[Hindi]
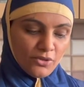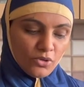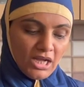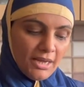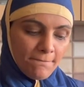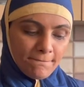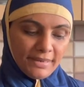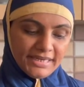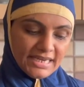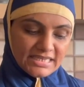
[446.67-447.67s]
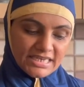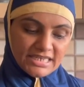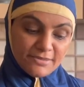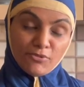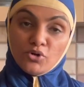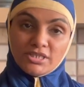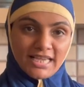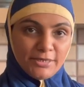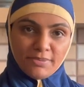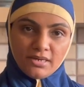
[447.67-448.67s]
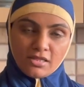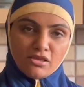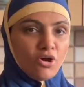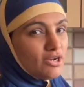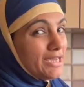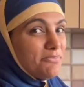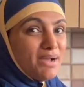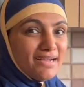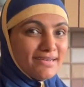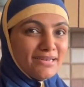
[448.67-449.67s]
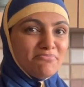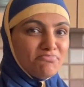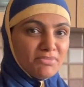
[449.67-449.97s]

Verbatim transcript: तो अब बढ़िया से ये डिप को साइड पर रखती हूँ और गर्मा गर्म